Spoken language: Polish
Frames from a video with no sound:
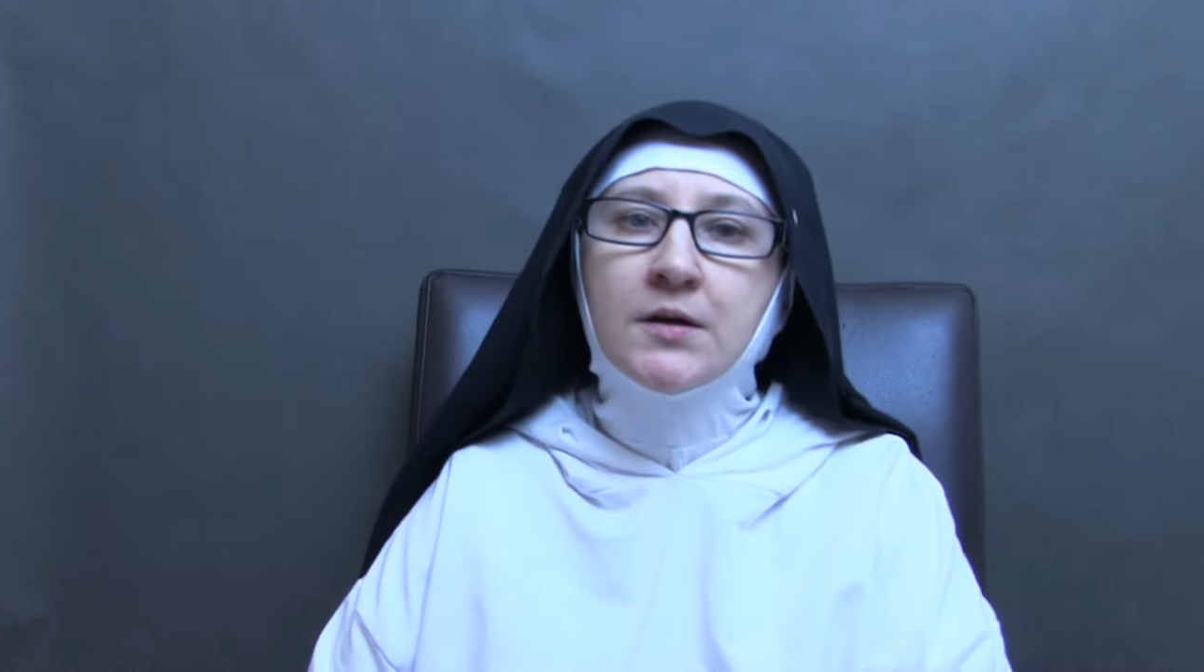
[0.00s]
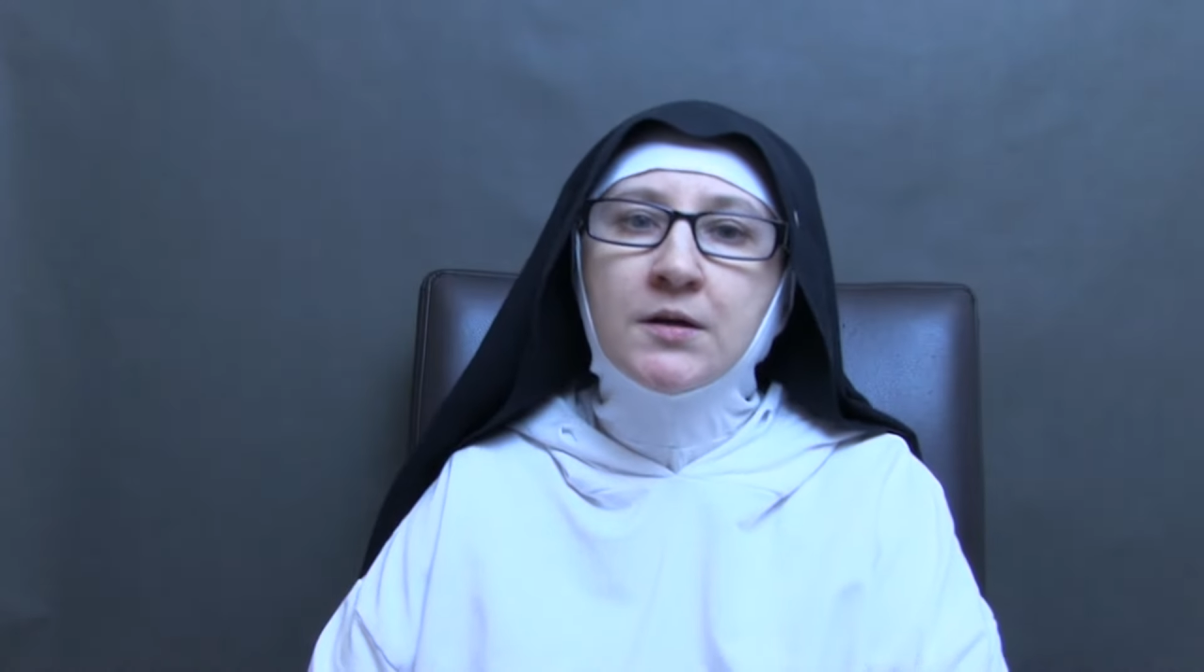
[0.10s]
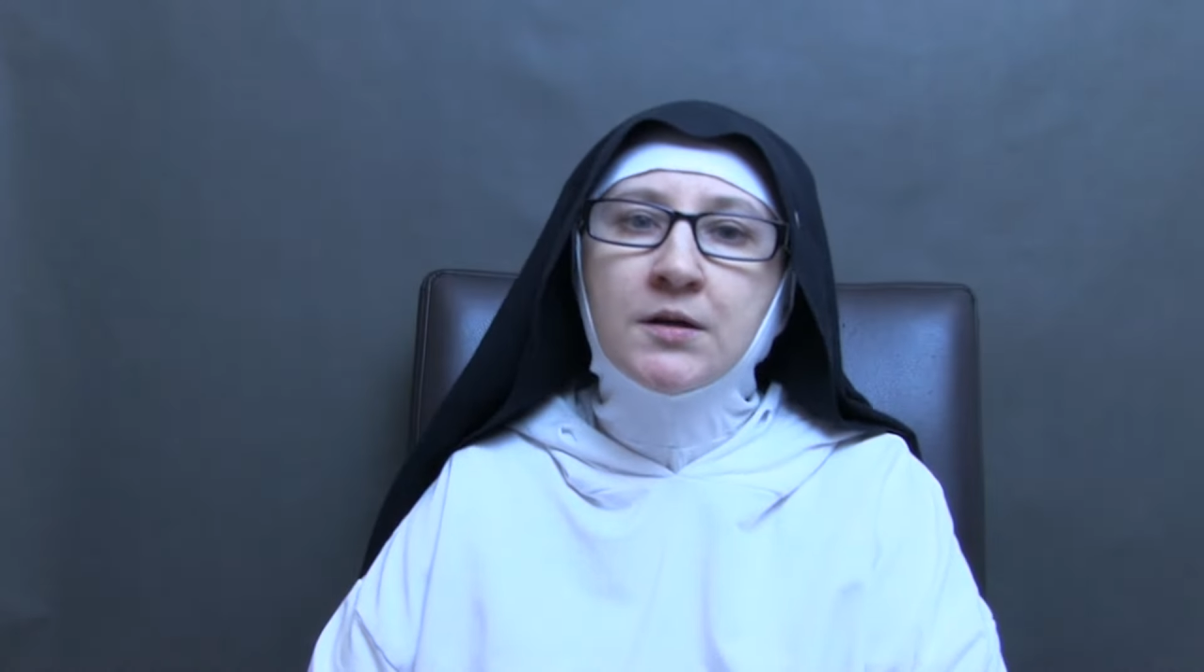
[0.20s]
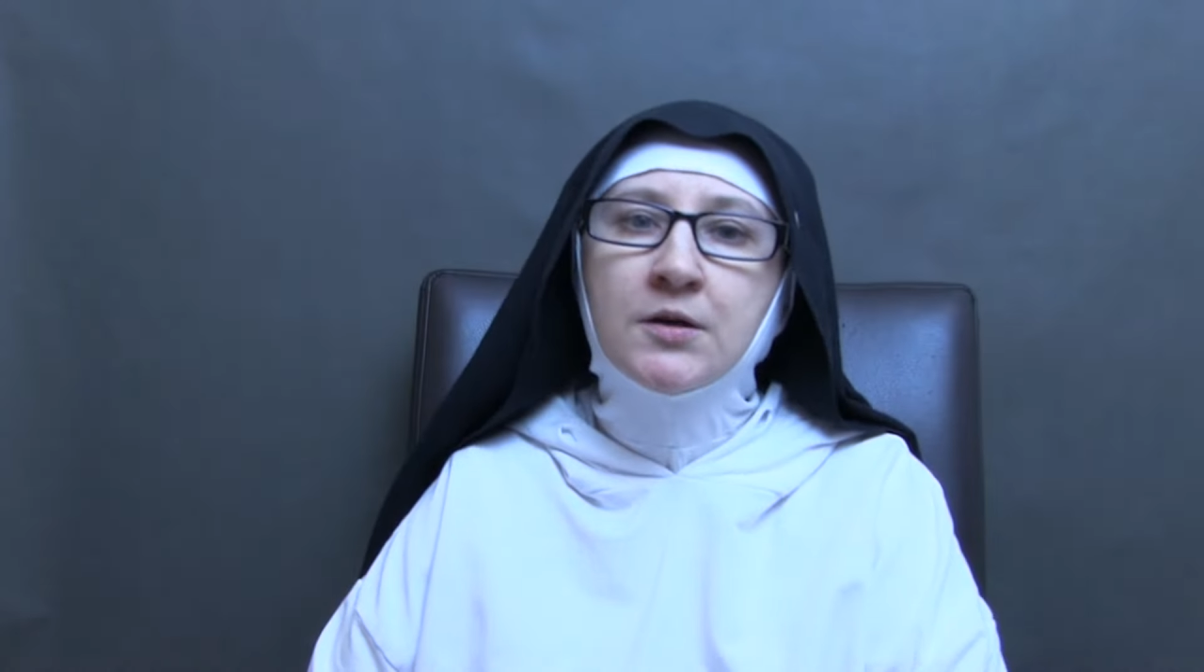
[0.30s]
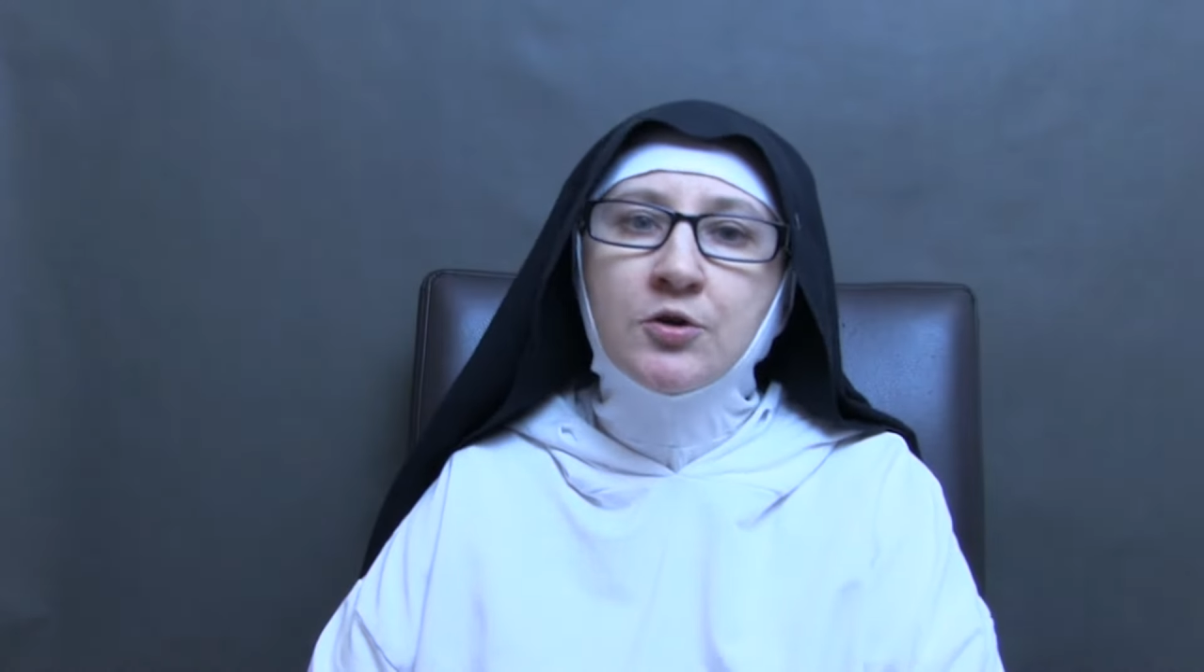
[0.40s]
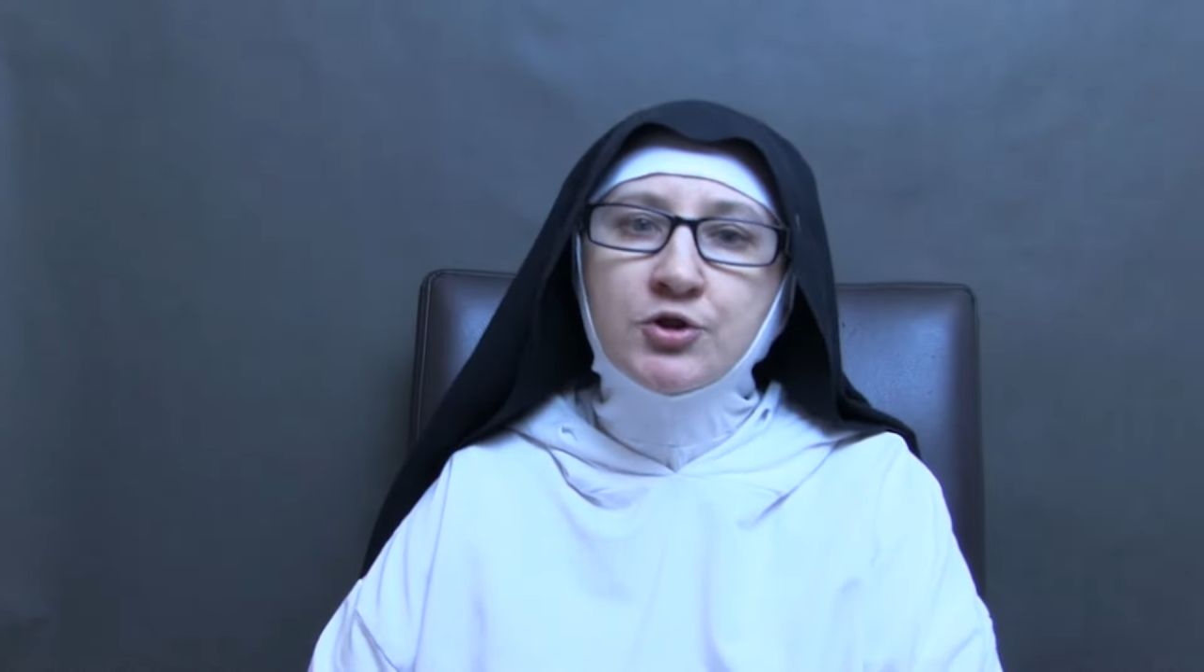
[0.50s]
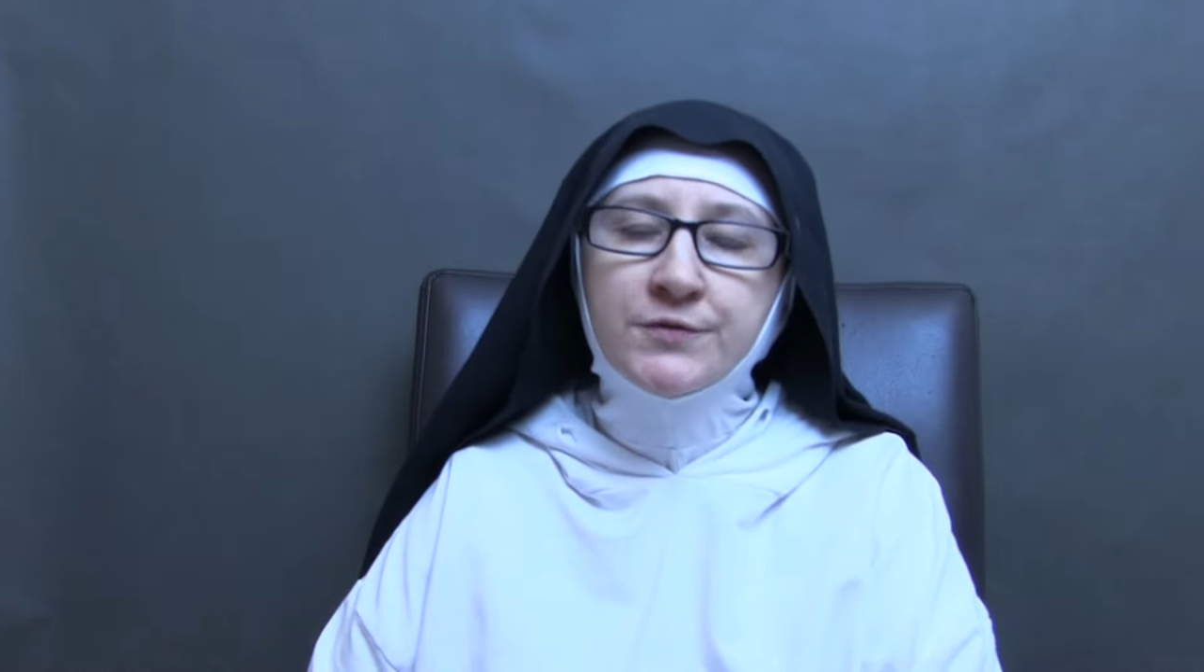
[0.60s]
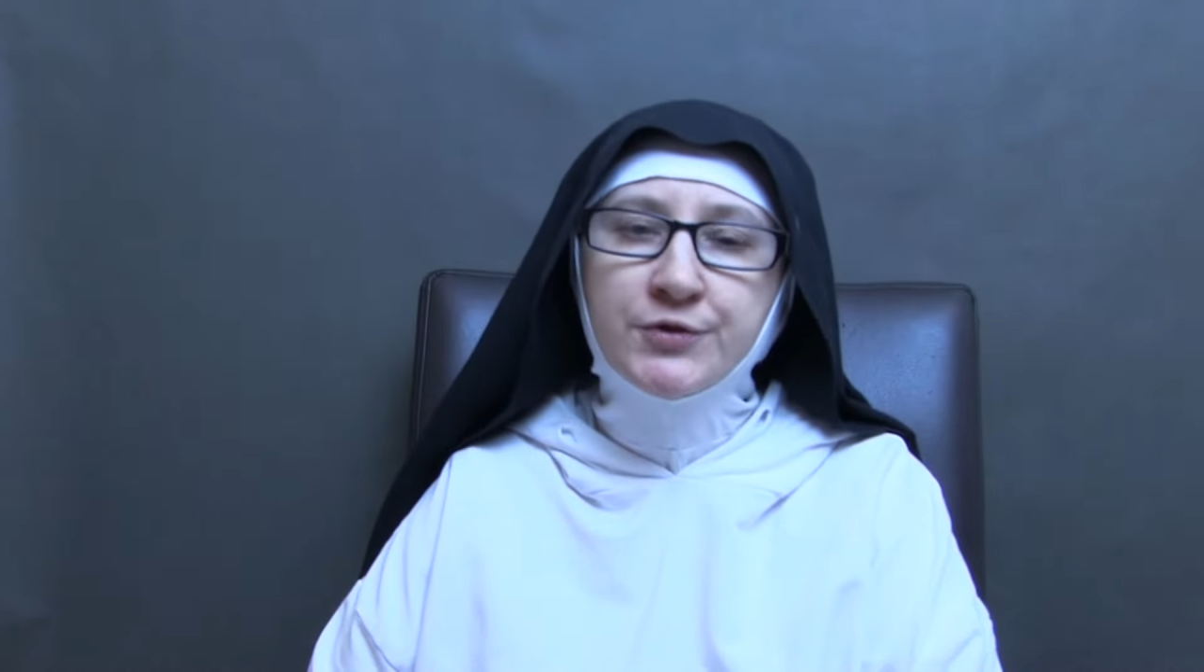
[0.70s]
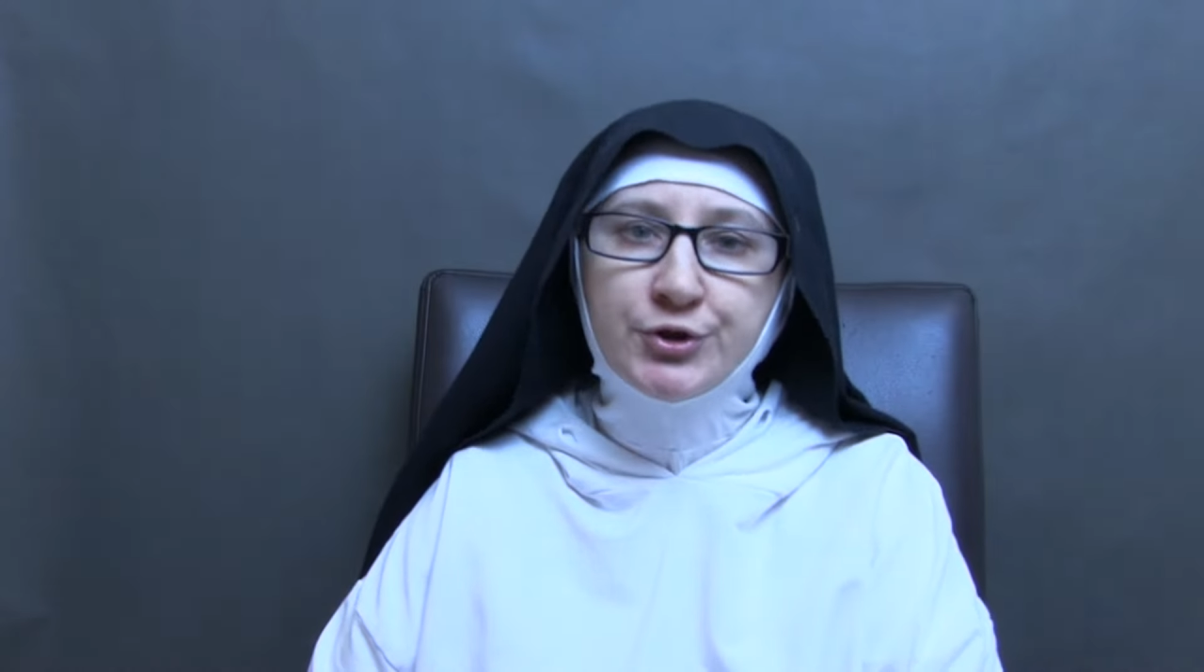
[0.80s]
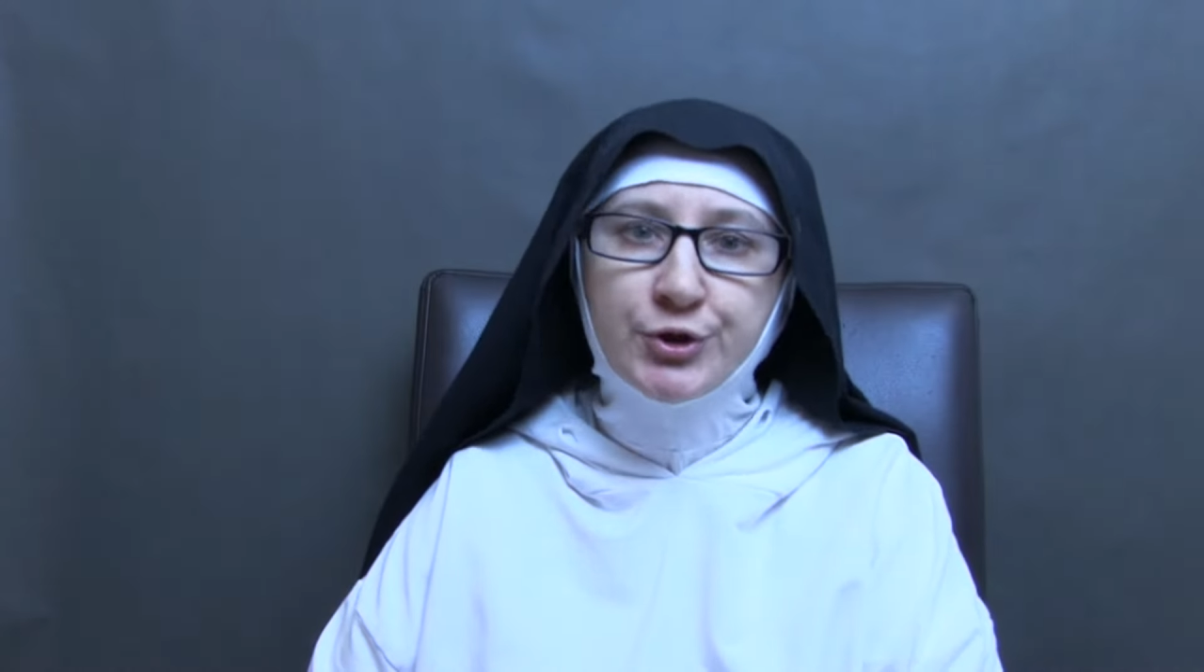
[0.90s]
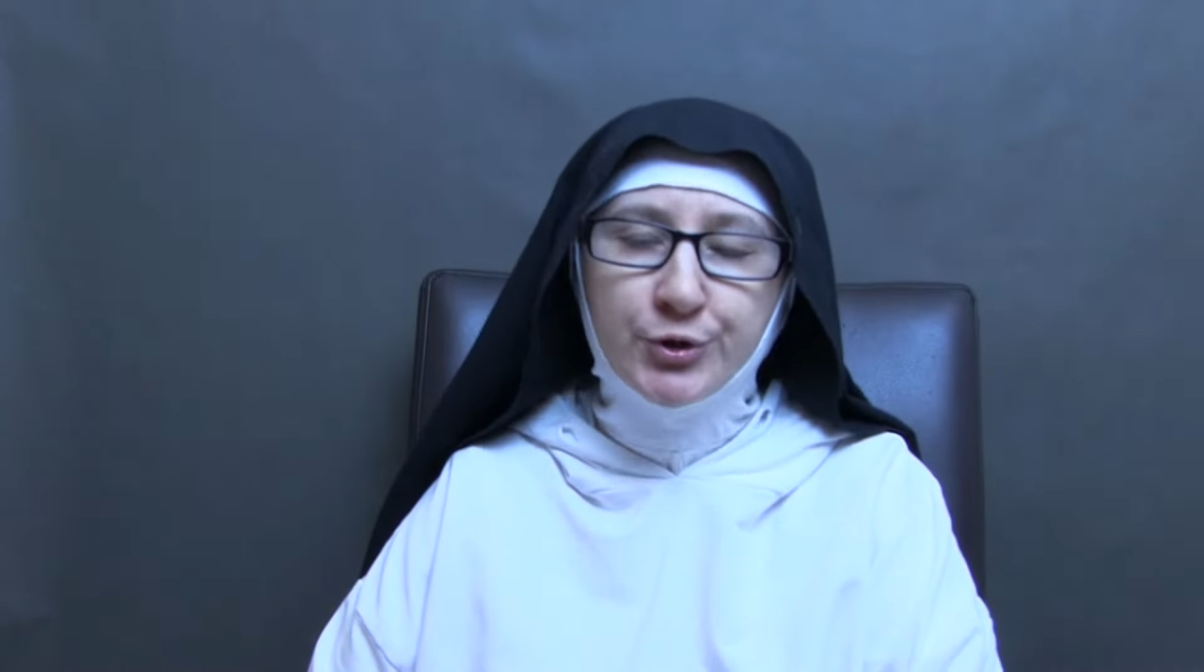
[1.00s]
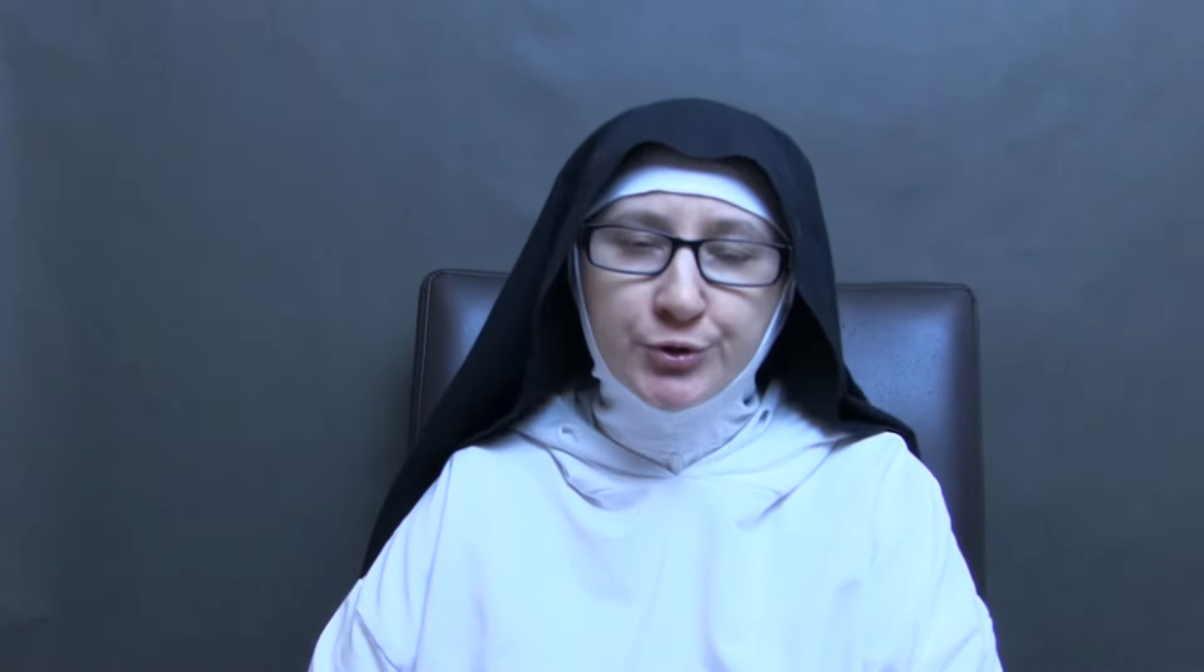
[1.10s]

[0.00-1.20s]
E, oczywiście